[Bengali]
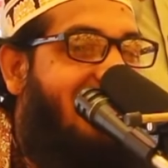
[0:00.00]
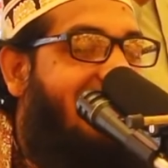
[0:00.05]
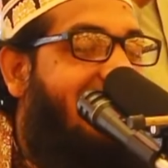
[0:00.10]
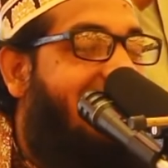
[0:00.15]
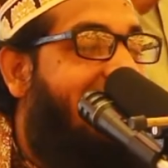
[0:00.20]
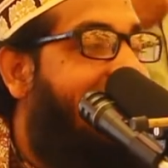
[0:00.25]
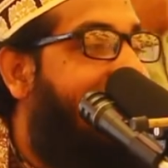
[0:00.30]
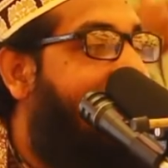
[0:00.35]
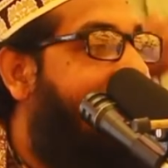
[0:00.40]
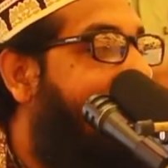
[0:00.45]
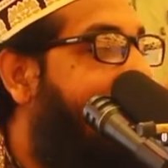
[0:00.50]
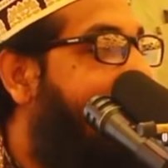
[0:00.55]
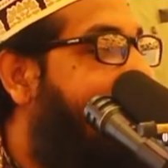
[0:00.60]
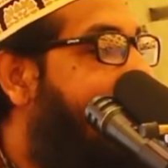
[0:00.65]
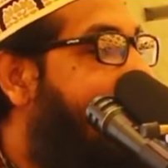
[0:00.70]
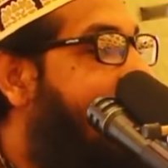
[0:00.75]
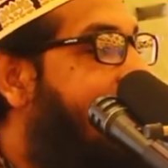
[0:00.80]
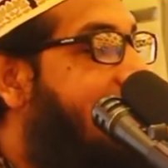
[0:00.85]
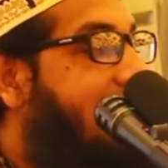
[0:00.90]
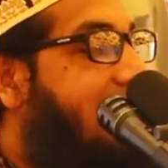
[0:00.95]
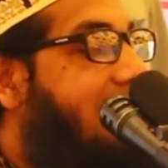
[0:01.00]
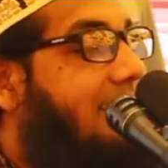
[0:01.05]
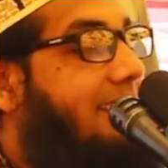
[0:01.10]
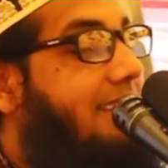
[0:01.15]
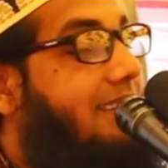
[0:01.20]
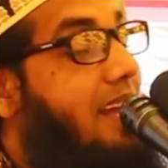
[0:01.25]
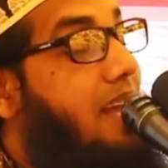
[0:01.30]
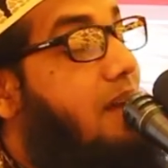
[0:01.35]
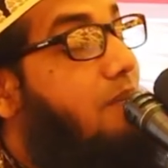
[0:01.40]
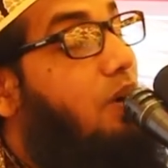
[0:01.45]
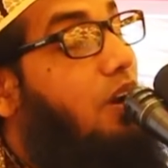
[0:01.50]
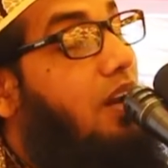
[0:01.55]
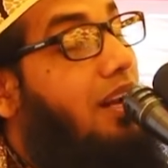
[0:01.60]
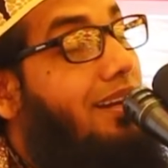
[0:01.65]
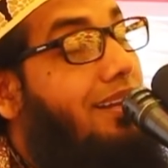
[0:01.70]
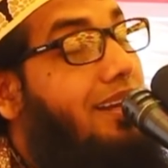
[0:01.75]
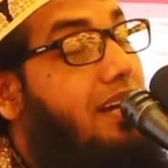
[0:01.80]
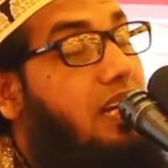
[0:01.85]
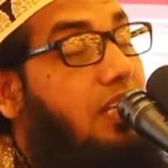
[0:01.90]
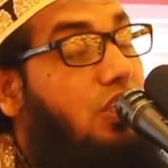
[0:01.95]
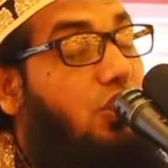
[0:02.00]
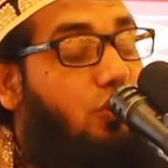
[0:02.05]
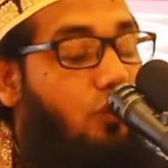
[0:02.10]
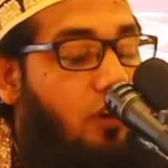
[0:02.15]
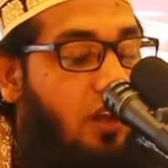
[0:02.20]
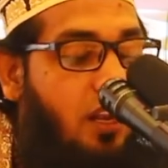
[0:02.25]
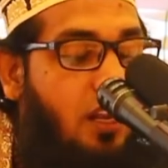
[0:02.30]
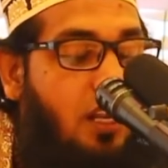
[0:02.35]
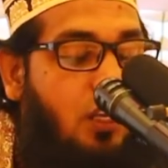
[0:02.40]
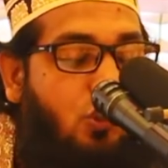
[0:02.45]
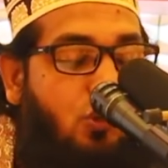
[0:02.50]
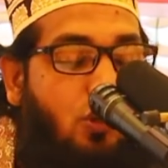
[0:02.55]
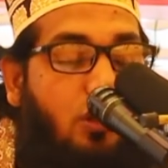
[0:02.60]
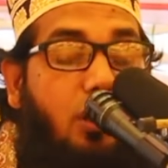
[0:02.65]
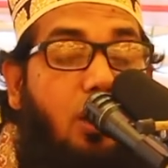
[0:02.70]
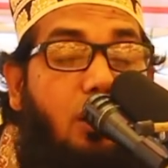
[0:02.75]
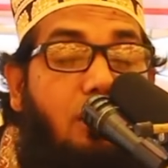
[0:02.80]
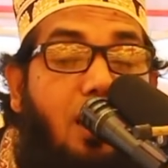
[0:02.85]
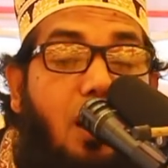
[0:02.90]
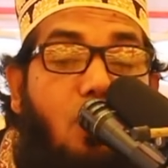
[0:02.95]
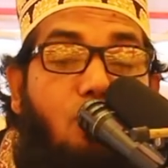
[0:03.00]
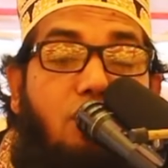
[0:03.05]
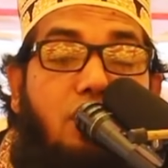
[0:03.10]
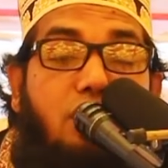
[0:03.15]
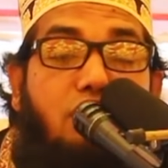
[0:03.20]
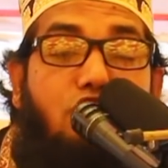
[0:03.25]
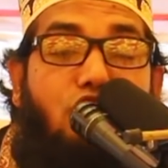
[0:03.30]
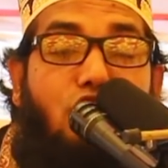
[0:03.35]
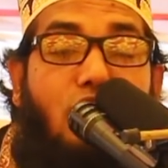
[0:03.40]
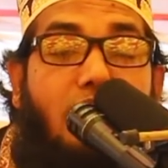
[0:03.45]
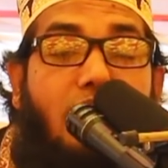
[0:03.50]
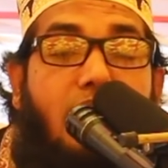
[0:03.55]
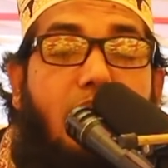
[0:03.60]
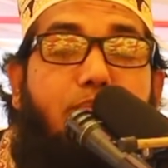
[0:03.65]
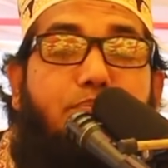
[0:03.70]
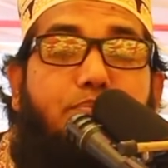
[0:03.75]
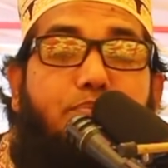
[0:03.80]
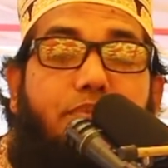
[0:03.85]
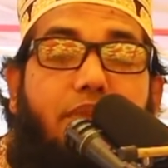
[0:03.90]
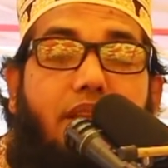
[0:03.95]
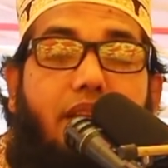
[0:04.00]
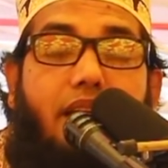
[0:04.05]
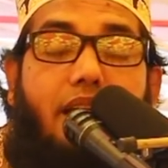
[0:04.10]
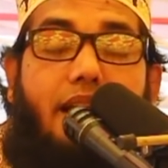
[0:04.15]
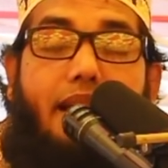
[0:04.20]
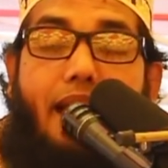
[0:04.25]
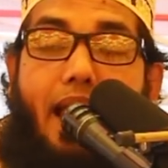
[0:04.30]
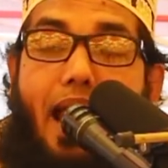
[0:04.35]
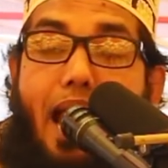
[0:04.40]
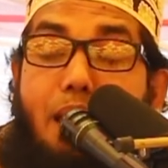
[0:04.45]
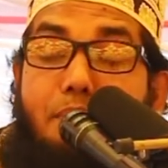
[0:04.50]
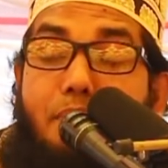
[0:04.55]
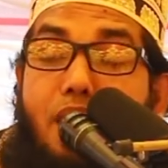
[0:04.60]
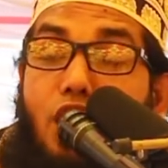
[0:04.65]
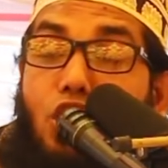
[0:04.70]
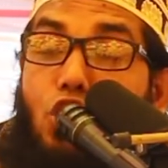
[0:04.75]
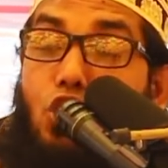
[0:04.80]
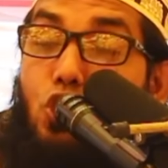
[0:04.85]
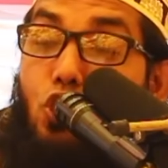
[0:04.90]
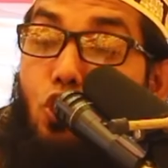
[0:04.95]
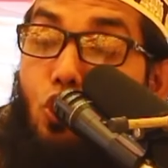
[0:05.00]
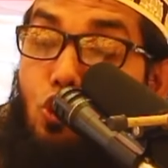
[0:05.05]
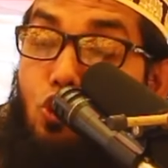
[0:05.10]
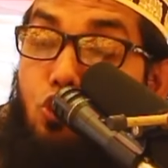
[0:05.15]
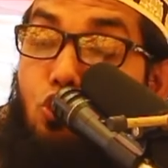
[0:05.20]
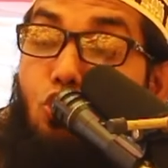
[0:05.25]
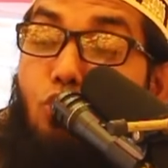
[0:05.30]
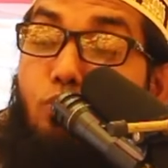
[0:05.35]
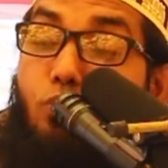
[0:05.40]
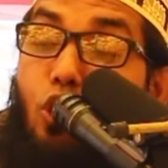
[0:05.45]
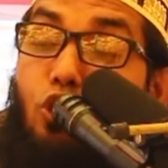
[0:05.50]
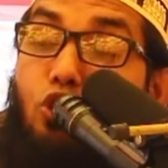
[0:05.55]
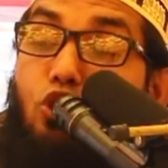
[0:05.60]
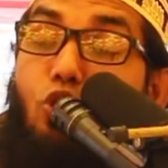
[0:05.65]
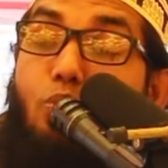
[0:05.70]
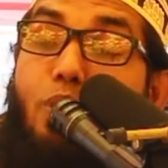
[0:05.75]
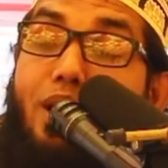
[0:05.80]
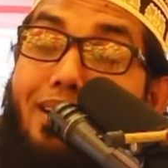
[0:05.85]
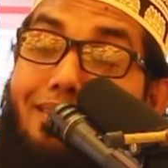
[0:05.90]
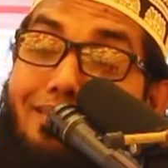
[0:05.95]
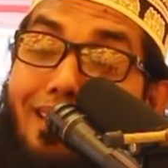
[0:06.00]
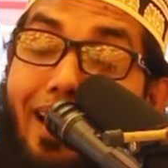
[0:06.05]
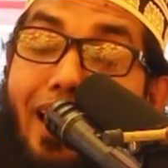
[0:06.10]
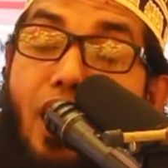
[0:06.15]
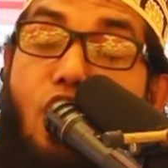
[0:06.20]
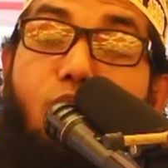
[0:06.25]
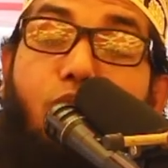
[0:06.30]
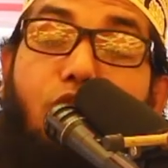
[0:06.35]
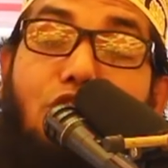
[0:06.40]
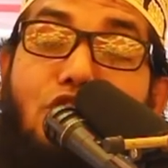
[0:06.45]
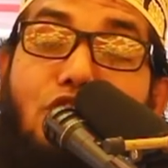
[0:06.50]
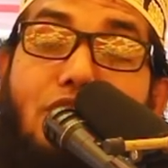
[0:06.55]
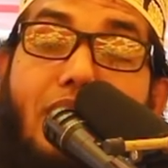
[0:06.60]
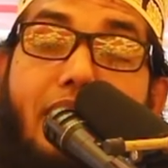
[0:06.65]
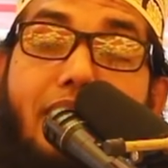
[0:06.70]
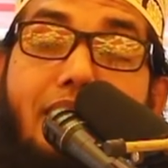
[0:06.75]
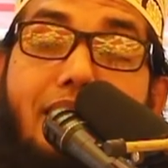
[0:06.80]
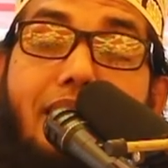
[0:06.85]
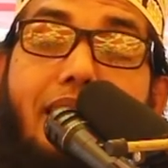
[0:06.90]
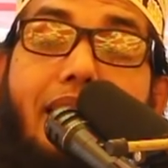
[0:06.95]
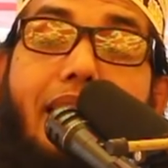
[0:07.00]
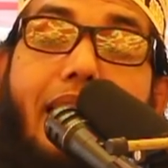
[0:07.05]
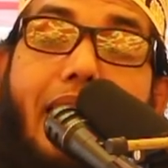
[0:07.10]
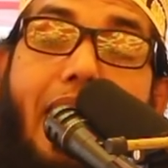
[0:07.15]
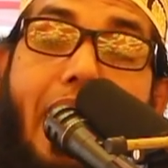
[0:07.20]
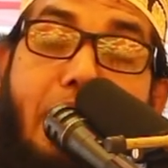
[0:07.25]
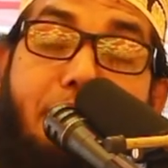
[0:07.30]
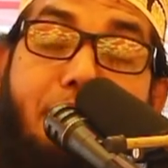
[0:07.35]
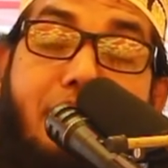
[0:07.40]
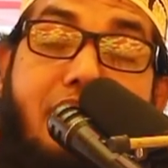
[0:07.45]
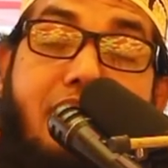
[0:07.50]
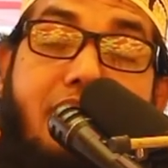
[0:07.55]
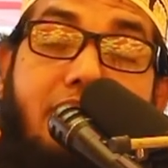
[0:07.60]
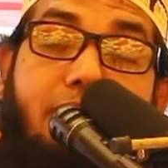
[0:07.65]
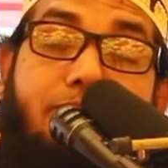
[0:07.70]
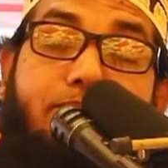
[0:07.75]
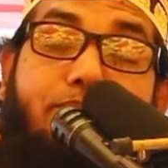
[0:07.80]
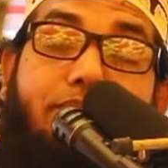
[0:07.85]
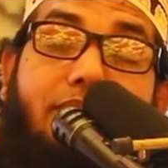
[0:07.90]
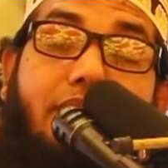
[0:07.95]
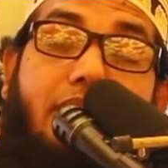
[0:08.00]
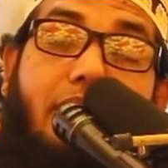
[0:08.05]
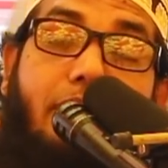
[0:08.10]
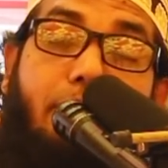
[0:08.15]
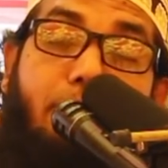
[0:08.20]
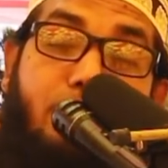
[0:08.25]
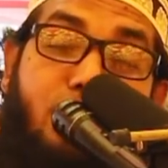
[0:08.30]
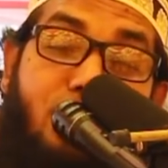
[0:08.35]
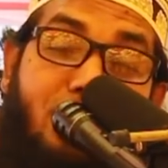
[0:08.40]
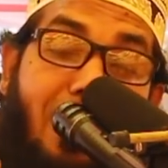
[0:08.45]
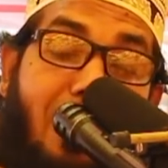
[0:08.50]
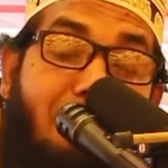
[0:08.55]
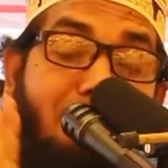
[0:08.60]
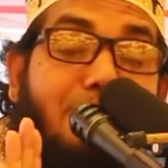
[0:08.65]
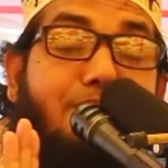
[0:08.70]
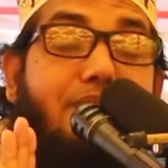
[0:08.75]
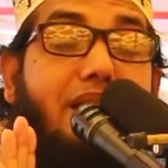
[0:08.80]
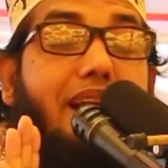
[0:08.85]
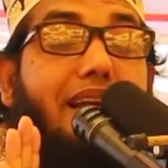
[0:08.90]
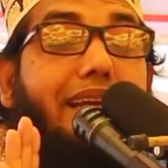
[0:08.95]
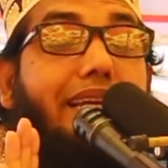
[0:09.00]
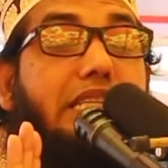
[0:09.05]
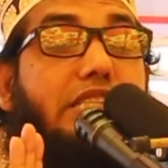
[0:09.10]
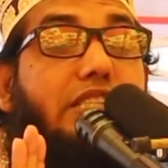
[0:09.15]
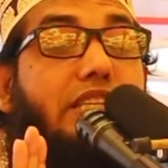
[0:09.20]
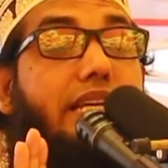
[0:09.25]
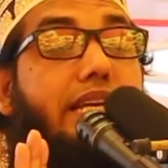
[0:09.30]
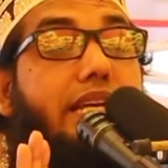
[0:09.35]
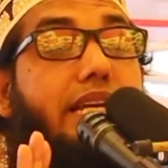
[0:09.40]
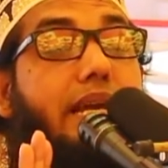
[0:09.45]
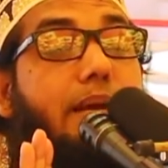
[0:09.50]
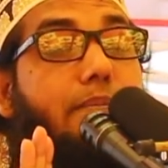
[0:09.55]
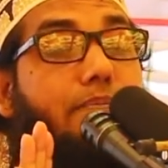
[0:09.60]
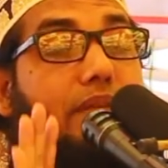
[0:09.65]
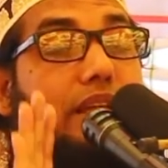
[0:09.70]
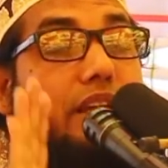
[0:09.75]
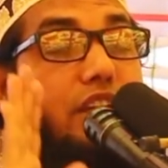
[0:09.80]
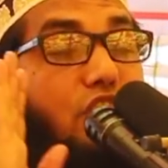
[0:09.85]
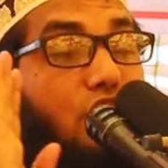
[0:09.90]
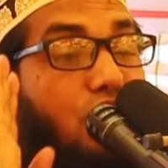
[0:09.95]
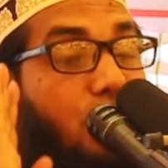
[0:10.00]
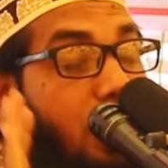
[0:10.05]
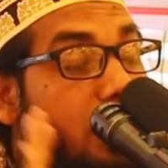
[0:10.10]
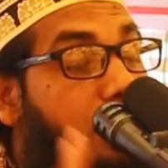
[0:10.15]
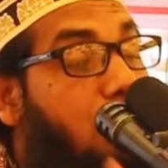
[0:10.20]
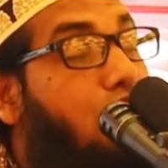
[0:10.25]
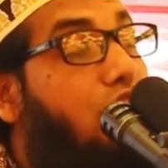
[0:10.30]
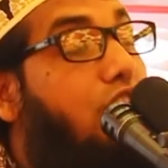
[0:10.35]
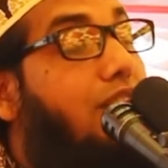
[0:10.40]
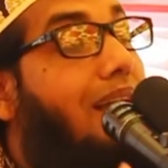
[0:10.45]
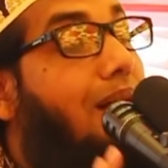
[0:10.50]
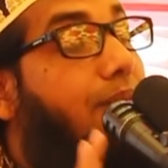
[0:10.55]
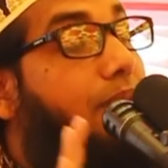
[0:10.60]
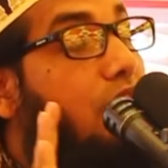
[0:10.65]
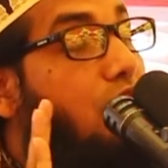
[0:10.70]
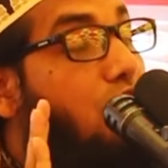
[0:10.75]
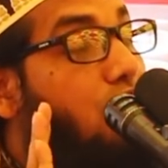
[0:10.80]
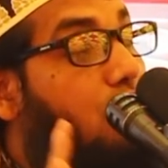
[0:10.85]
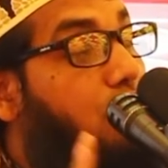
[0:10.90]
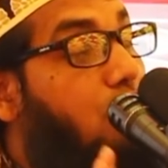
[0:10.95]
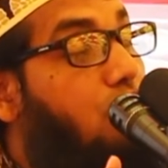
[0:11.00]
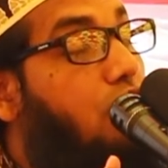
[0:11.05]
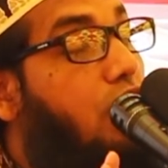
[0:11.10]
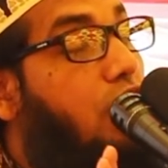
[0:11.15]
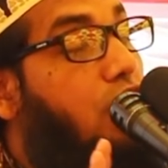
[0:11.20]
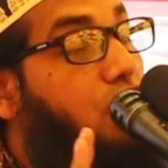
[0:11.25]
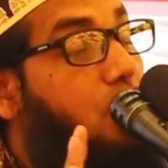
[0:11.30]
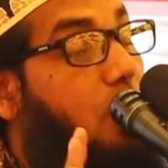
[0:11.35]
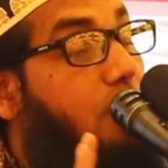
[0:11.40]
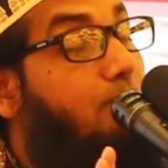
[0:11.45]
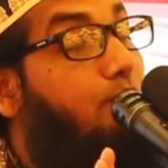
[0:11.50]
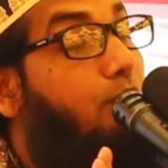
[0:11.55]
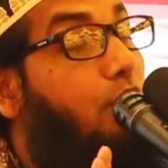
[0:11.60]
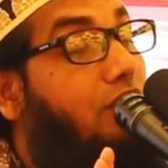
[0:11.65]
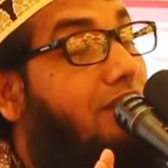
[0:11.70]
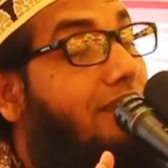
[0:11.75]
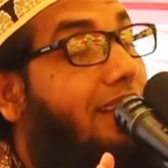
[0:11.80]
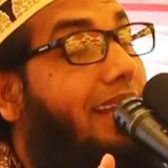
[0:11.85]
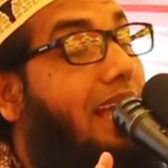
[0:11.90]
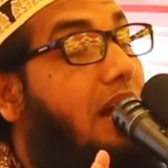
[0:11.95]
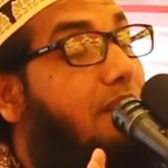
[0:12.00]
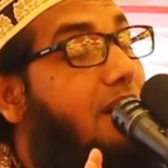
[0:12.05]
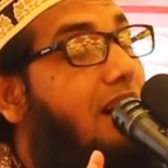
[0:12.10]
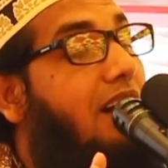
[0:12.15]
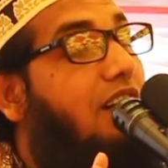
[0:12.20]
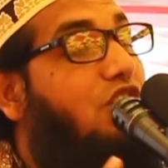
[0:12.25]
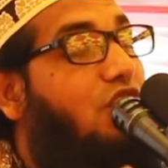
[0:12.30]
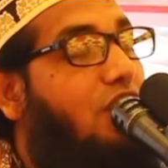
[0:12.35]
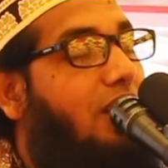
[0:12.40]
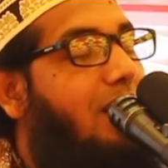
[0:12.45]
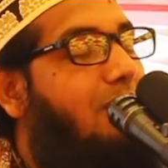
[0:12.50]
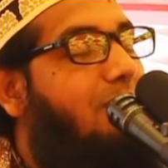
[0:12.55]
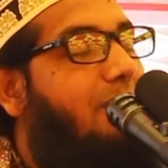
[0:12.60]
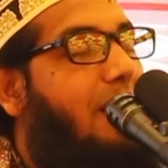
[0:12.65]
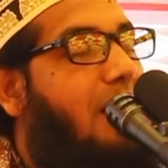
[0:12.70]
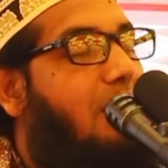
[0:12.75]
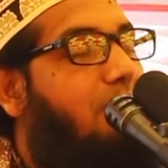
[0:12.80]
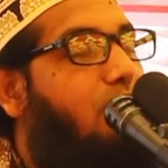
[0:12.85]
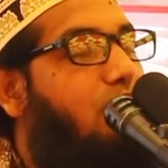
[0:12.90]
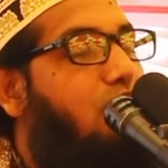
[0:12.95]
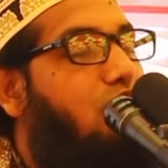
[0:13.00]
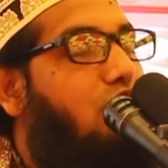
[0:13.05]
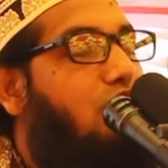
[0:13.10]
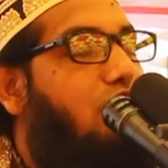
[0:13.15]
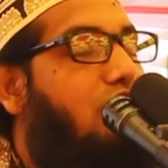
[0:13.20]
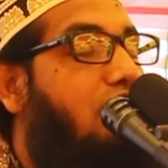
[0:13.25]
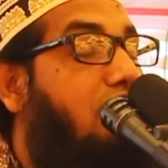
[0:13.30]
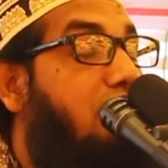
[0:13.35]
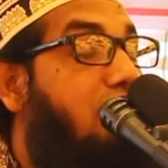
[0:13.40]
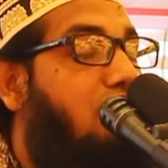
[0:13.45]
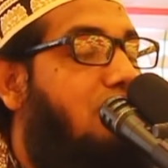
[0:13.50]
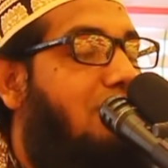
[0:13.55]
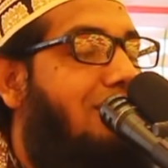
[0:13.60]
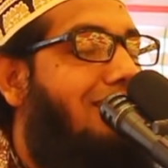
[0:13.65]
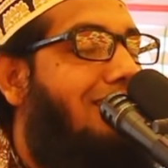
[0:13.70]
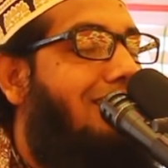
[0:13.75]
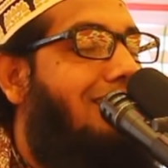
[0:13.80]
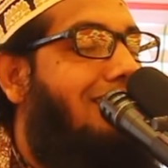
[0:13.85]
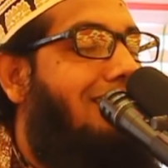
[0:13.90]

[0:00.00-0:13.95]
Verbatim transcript: গেলেন যায় বললেন ইয়া রসুল্লাহ সাল্লাহ সাল্লাম আমার শ্বশুর বর্তমানে থাকা অবস্থায় আমার স্বামী মারা গেছে সেজন্য আমার শ্বশুরের সম্পদ থেকে আমার ছেলেমেয়েরা বঞ্চিত হচ্ছে